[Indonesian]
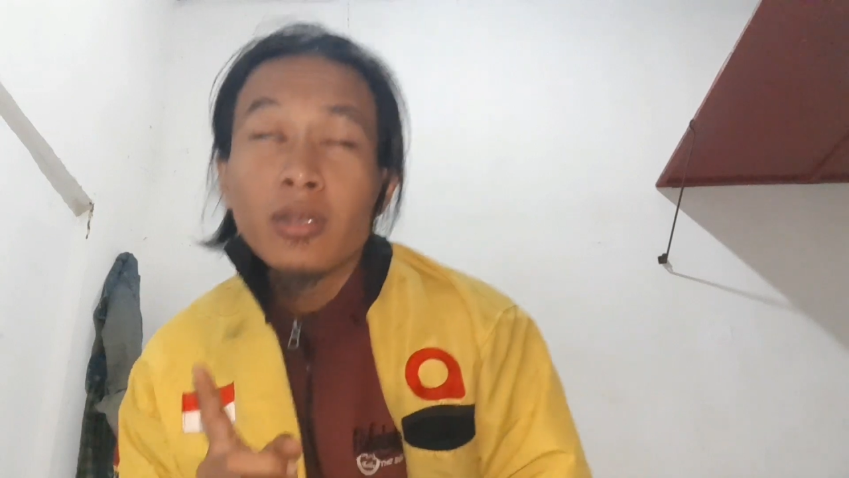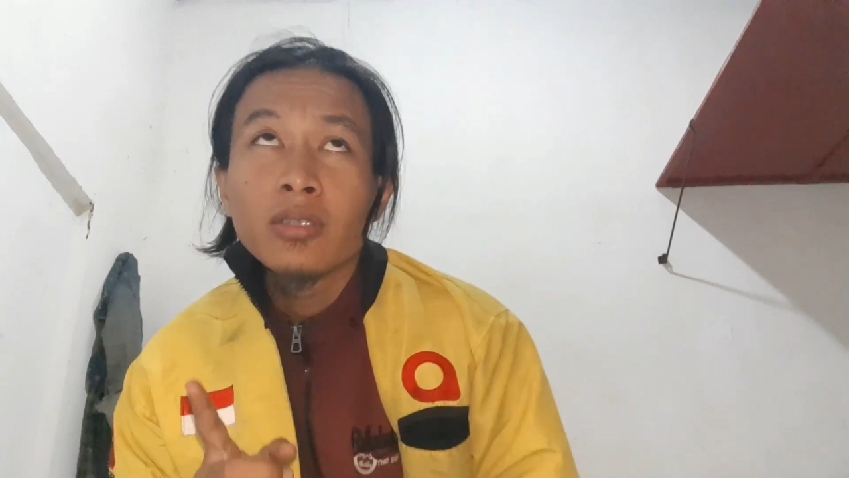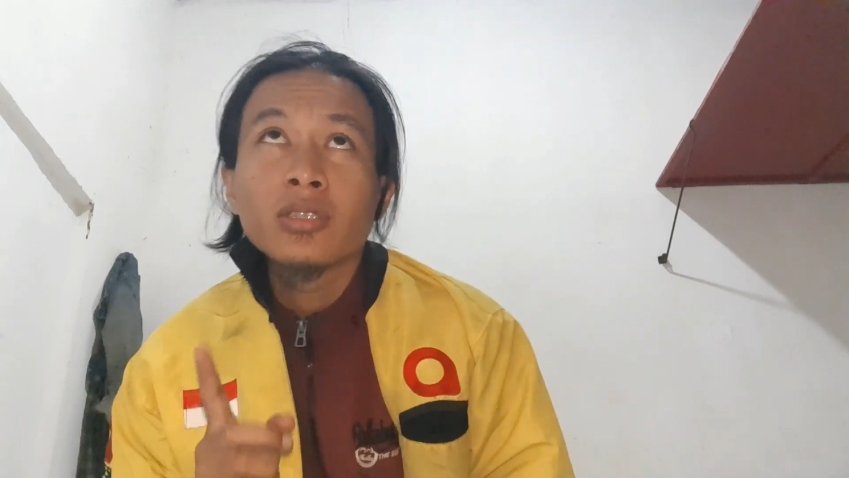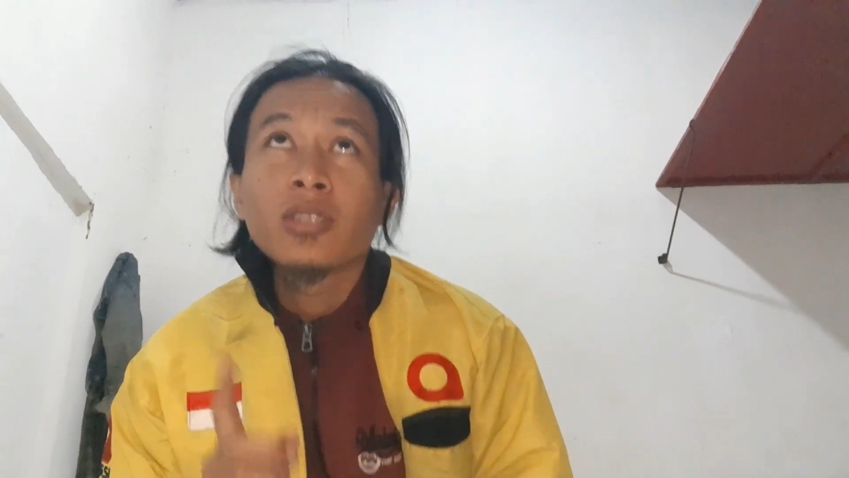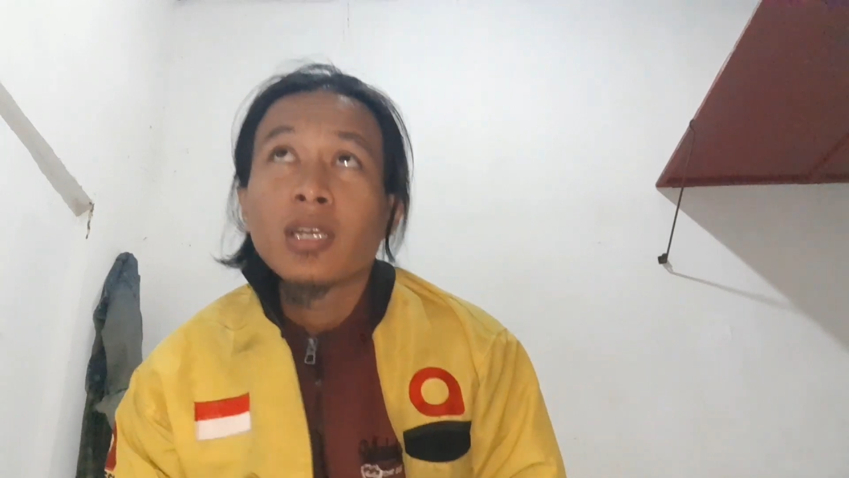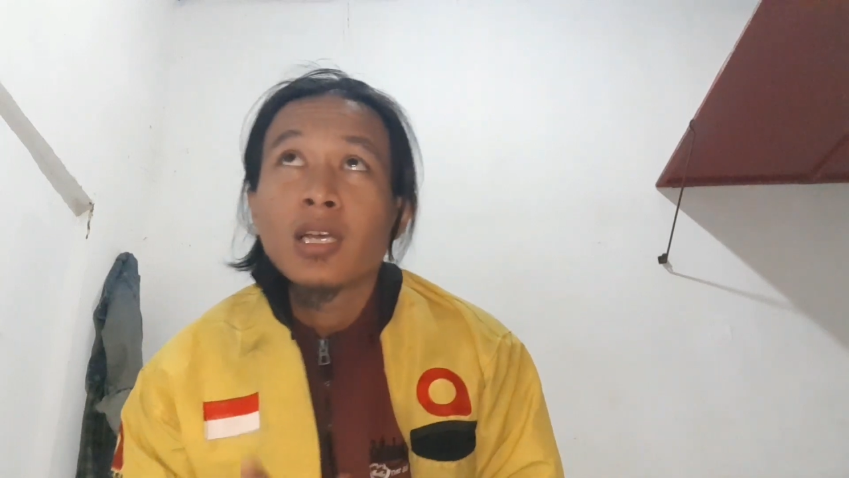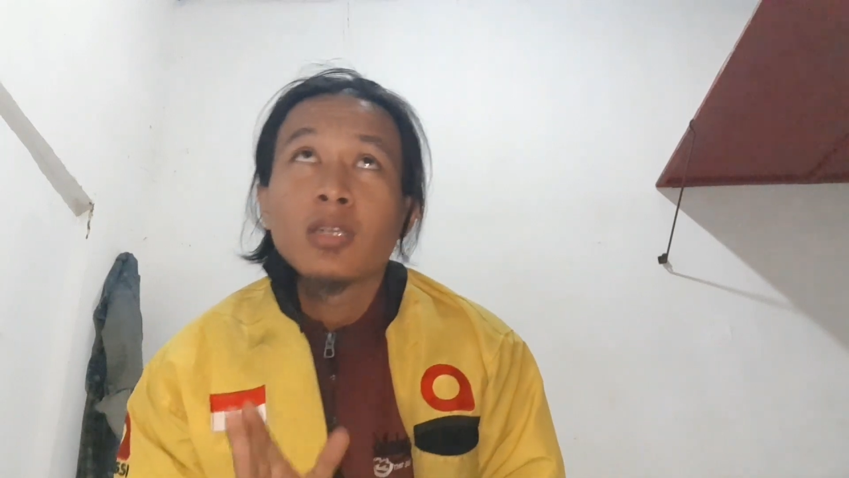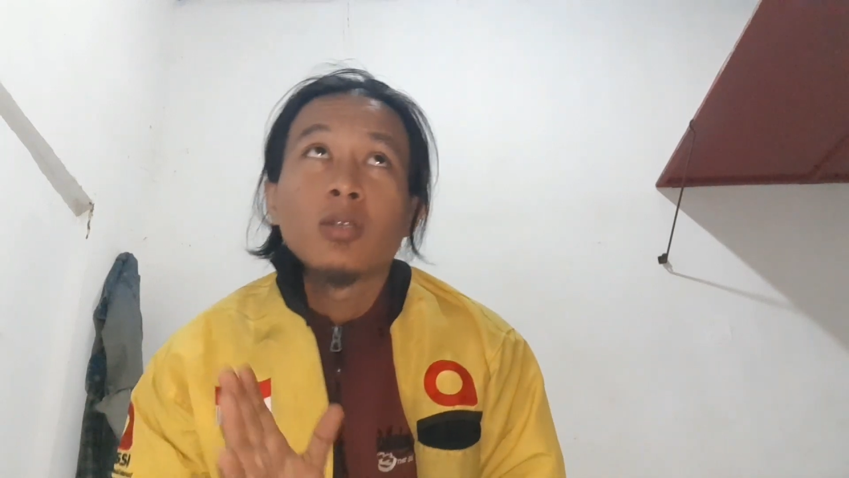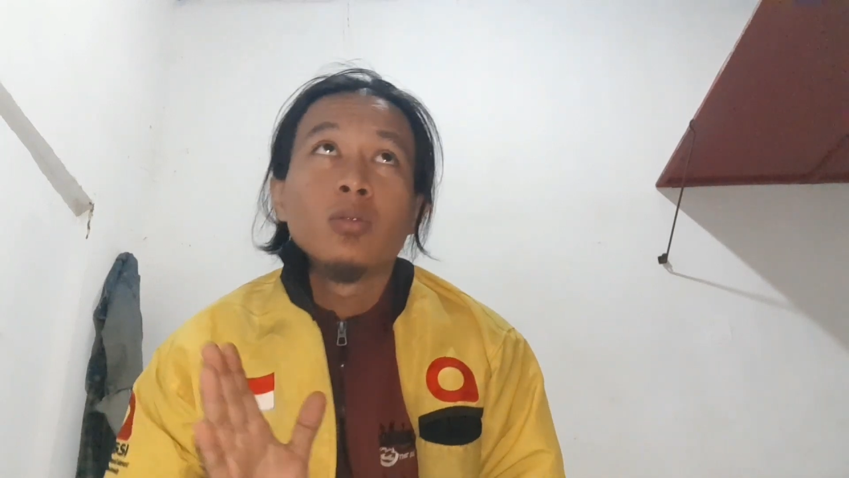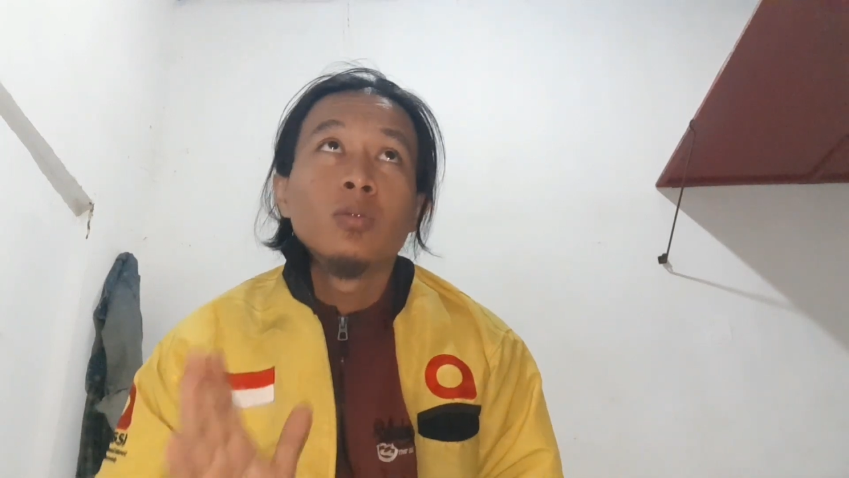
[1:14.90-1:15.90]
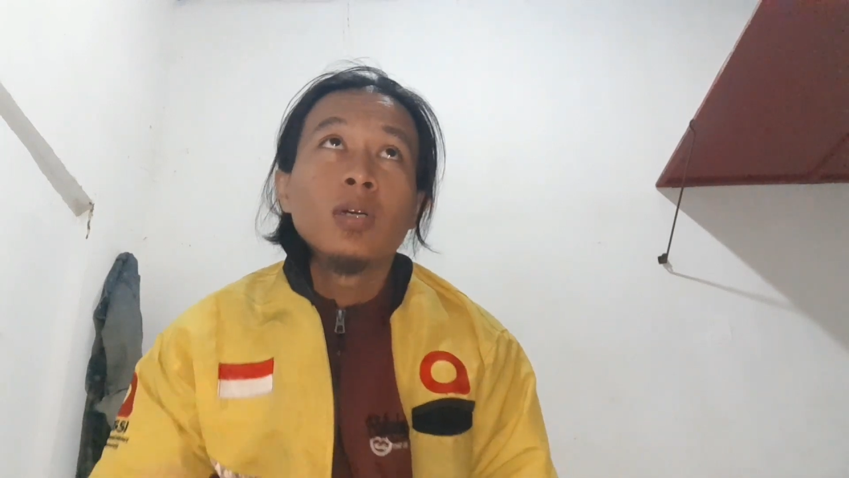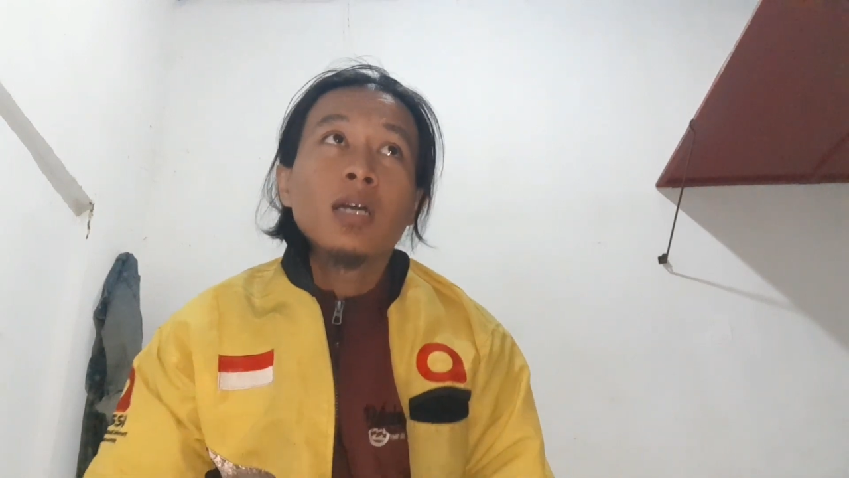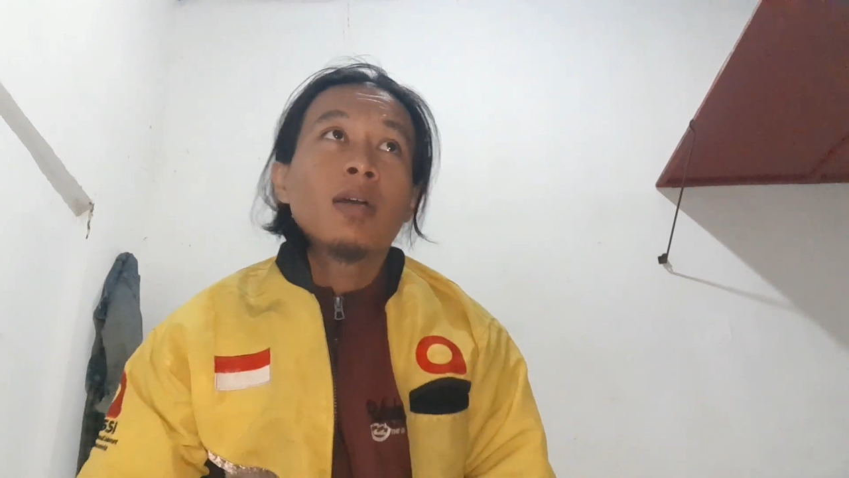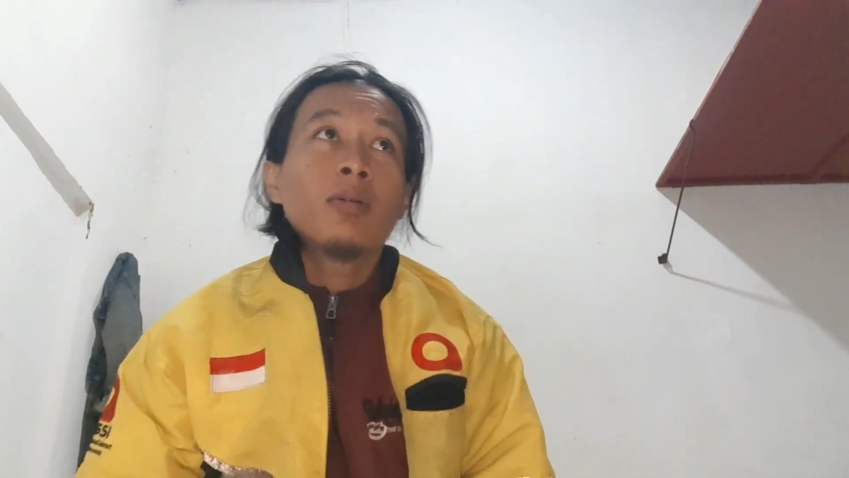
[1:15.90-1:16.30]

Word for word: setengah dua